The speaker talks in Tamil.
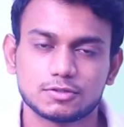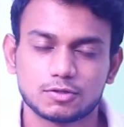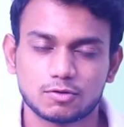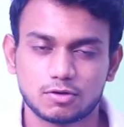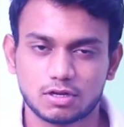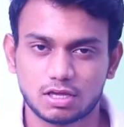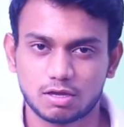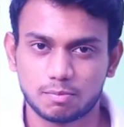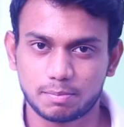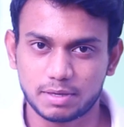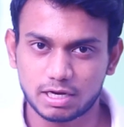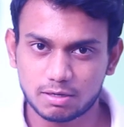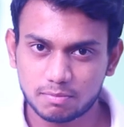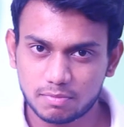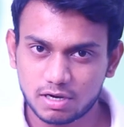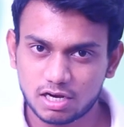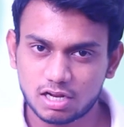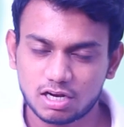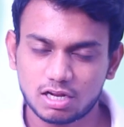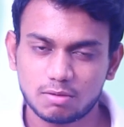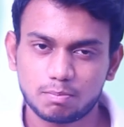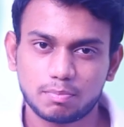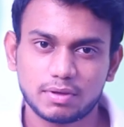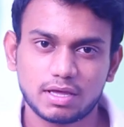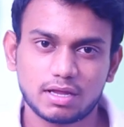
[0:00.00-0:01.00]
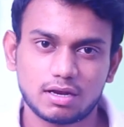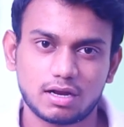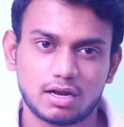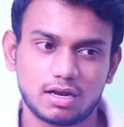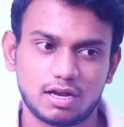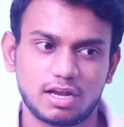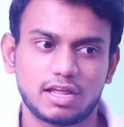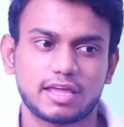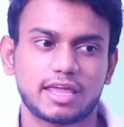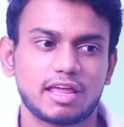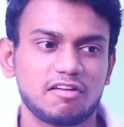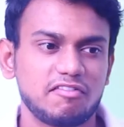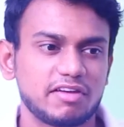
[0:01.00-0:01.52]
ஸோ நீங்கள் பெரும்பாலான பேர்
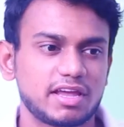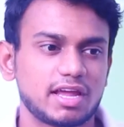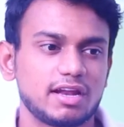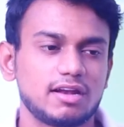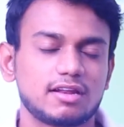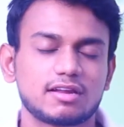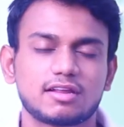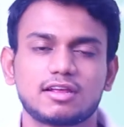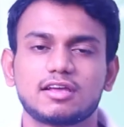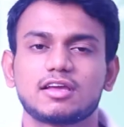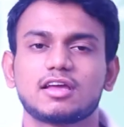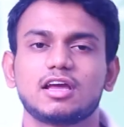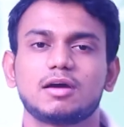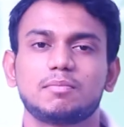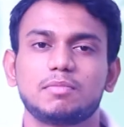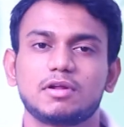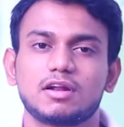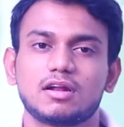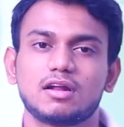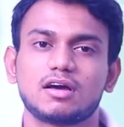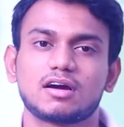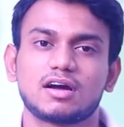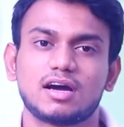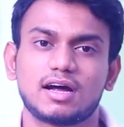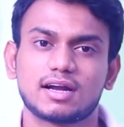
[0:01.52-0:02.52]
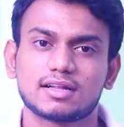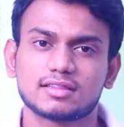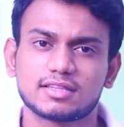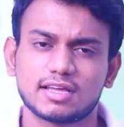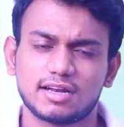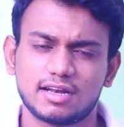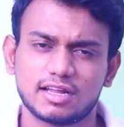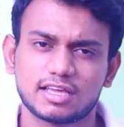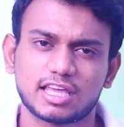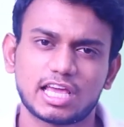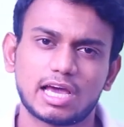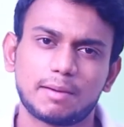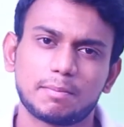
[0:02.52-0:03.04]
என்ன கேள்வி கேட்டிருக்கீங்க அப்படின்னா நாங்கள்
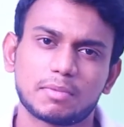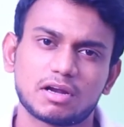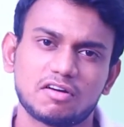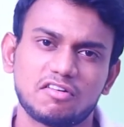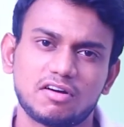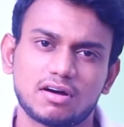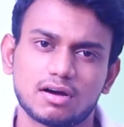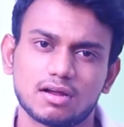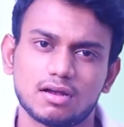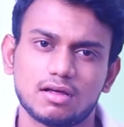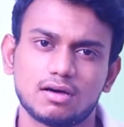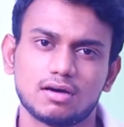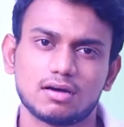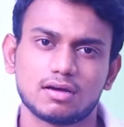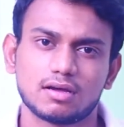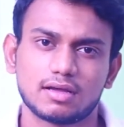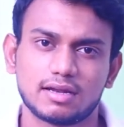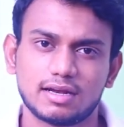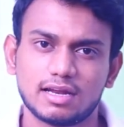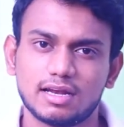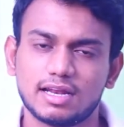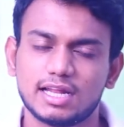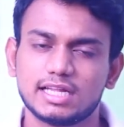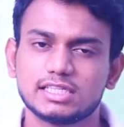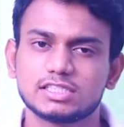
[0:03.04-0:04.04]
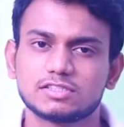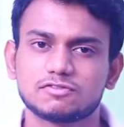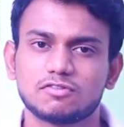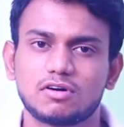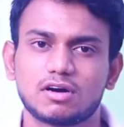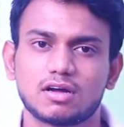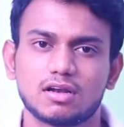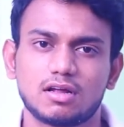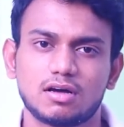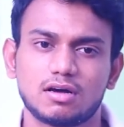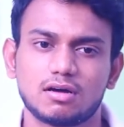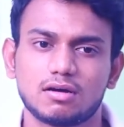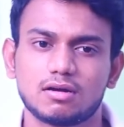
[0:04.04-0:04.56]
அடுத்து என்ன கேமரா வாங்கலாம் என்ன லென்ஸ்
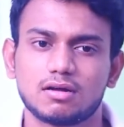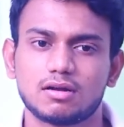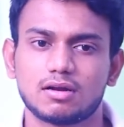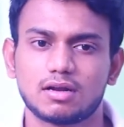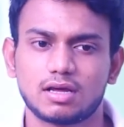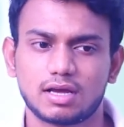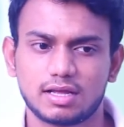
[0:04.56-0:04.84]
வாங்கலாம்